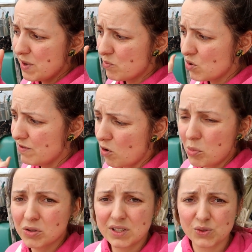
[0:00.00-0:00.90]
mes poules, ils vont
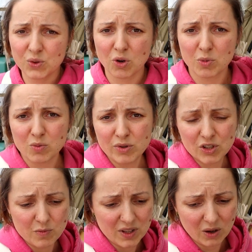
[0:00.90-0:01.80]
prendre des œufs qui n'ont pas plus
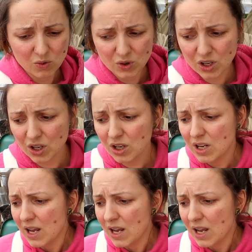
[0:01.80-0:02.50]
ce minéraux-là,